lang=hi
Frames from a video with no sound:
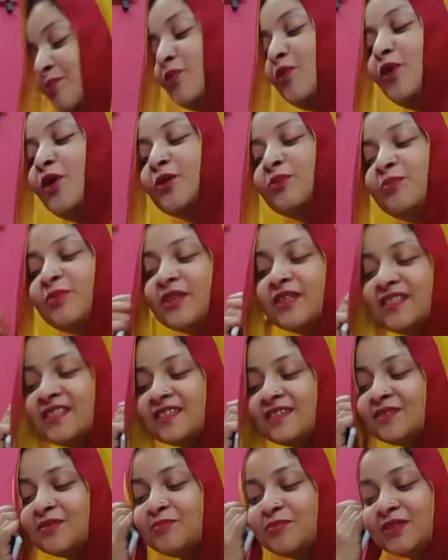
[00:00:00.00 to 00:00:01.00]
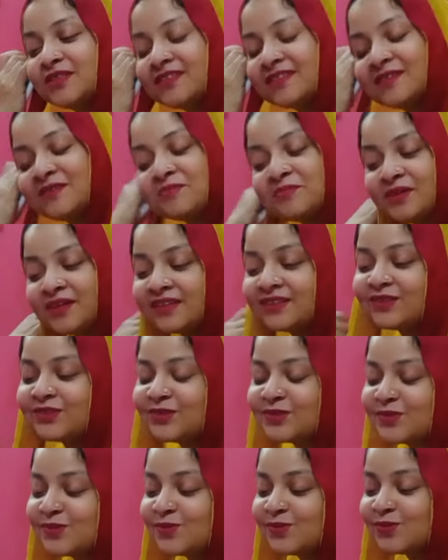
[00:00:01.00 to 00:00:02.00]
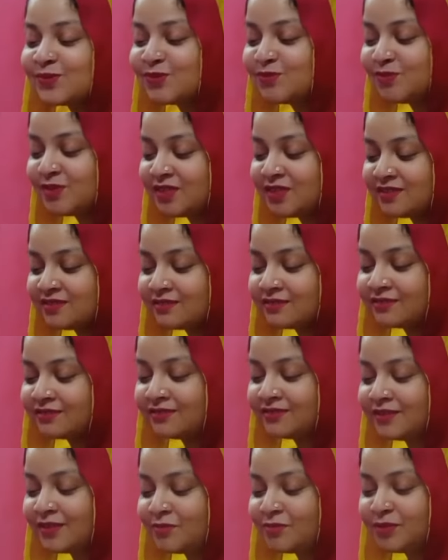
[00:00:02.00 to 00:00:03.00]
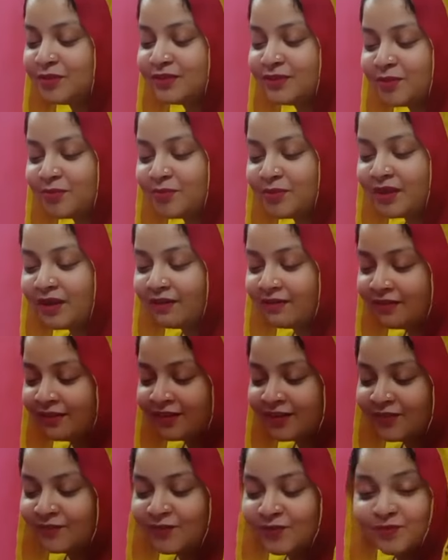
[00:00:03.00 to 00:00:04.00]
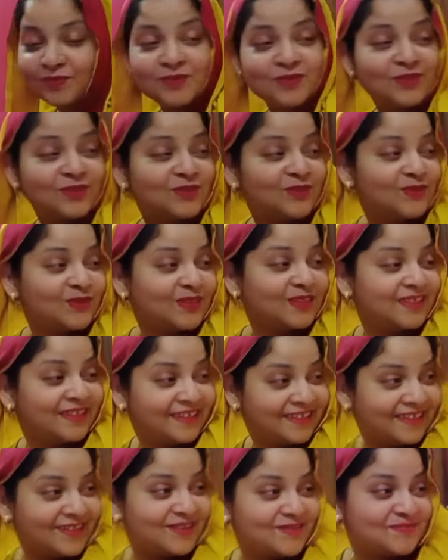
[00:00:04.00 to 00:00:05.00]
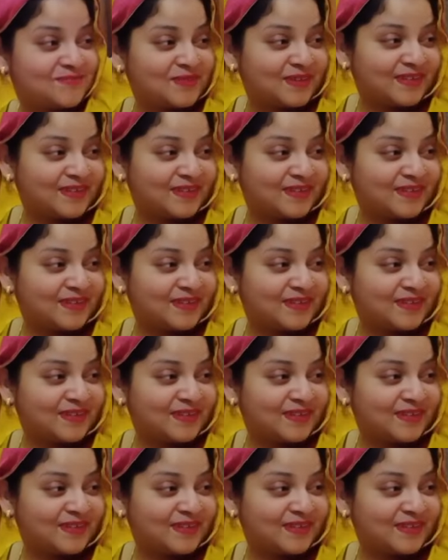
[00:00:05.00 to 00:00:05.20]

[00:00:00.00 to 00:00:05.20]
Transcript: बहुत प्रिटी है बेटा मैं तो सोच भी नहीं सकती थी आप इतना प्यारा गिफ्ट मुझे दोगे तो देखा